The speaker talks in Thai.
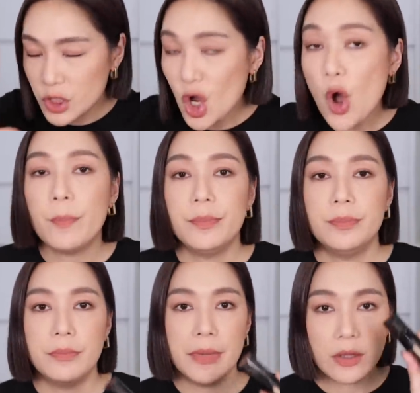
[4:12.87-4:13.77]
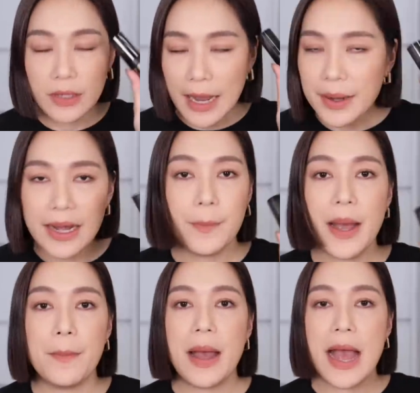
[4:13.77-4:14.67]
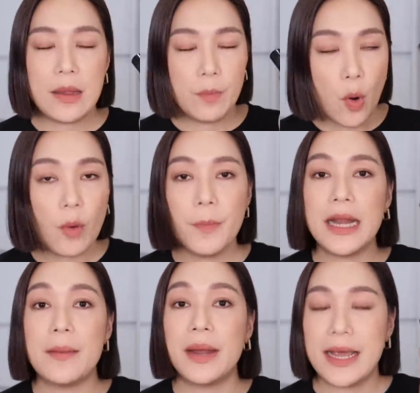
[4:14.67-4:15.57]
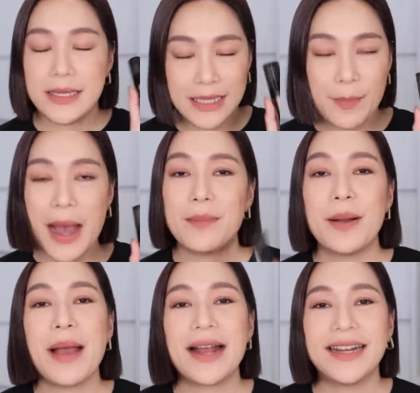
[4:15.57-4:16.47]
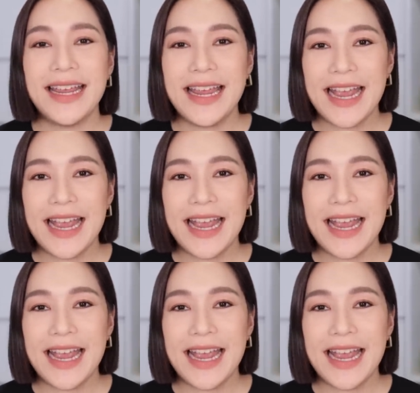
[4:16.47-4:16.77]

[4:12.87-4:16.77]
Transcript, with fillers: จบไม่ต้องทำอะไรมากมายพกไปไหนมาไหนสบายมากๆนั่นเอง